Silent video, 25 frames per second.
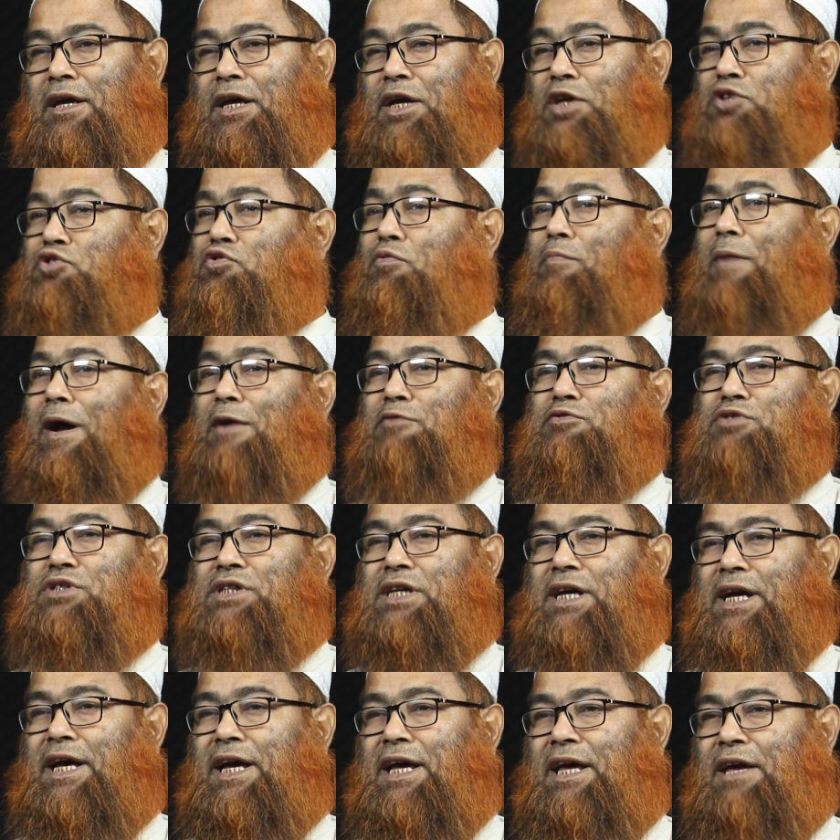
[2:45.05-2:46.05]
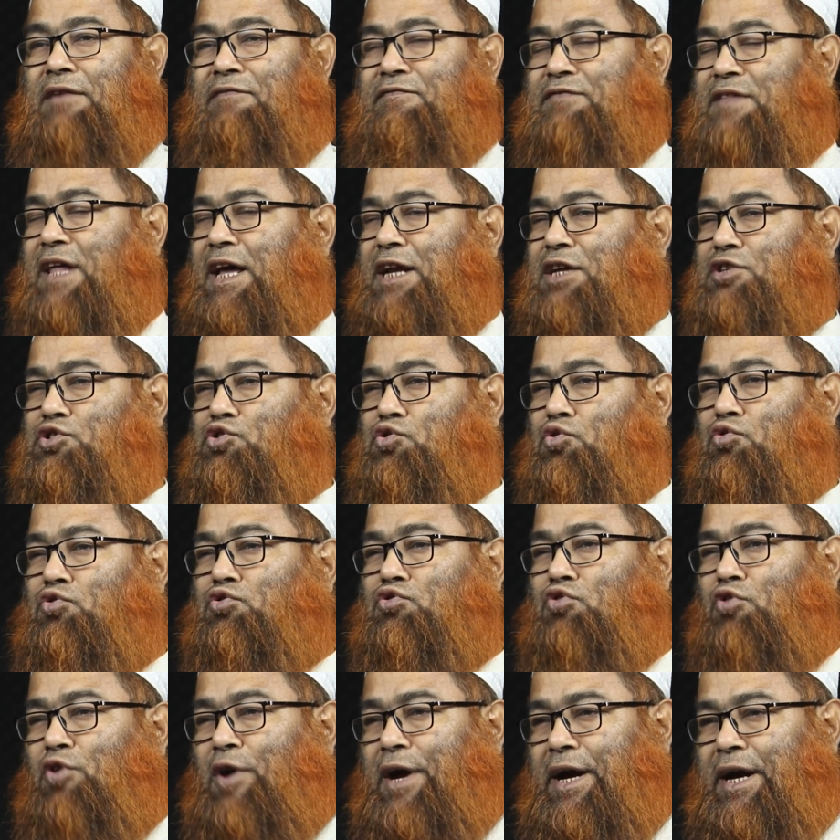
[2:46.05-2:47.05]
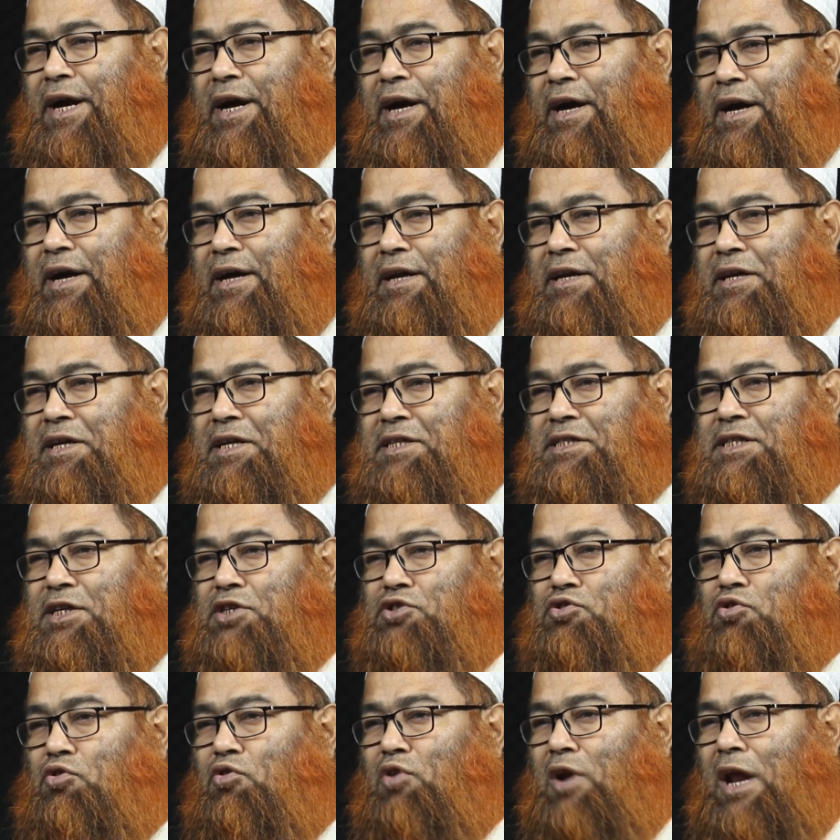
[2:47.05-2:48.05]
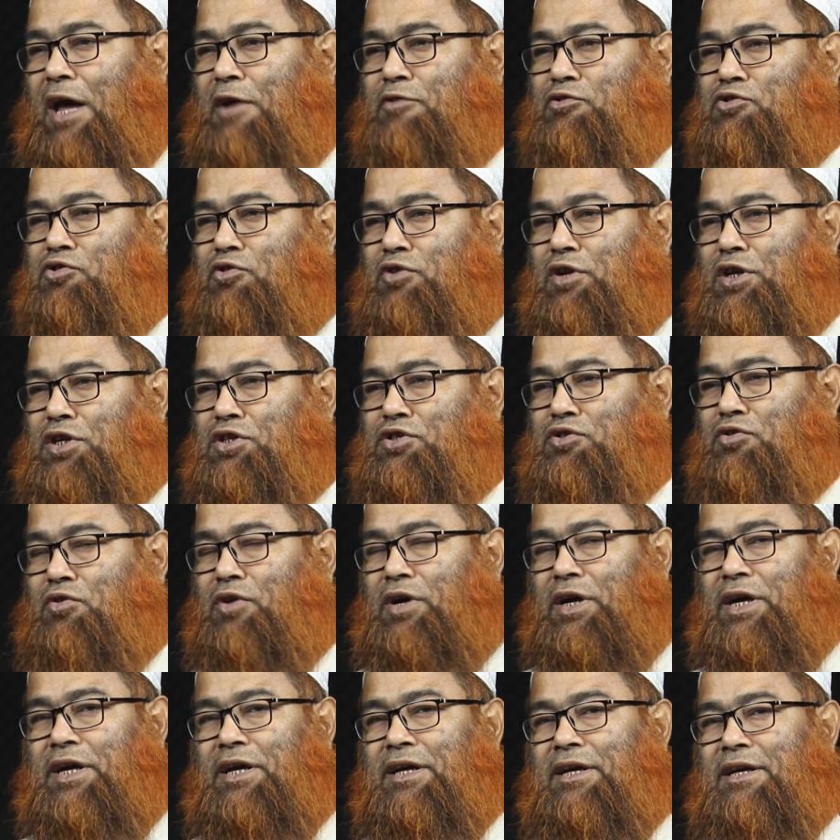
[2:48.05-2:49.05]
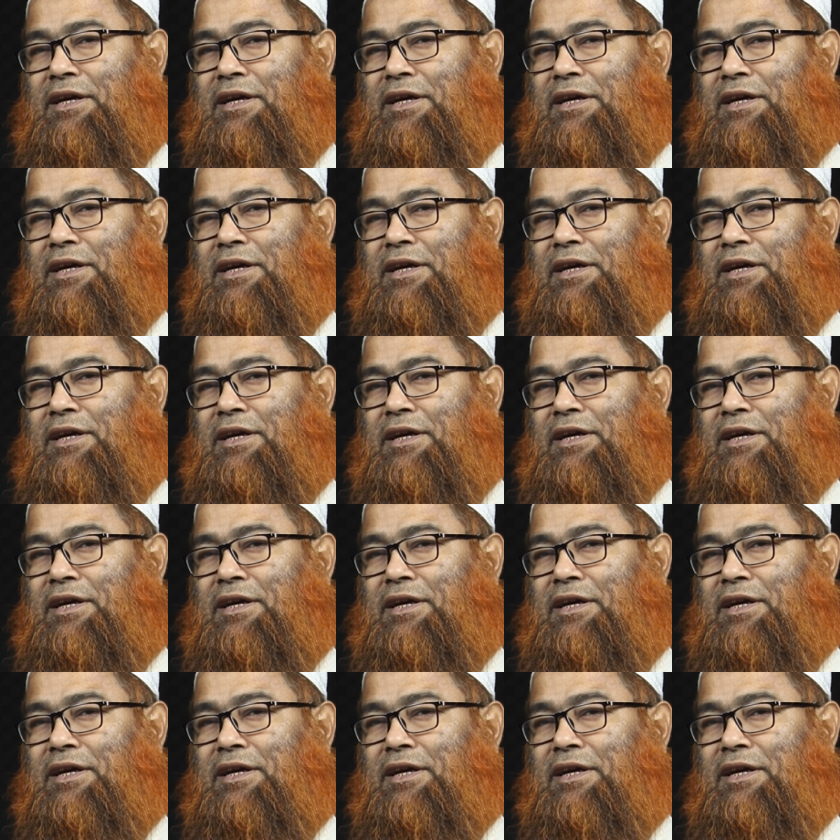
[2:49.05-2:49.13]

কিছু মানুষকে ইফতারে যুক্ত রাখা নিজের সকল আয়োজনের সঙ্গে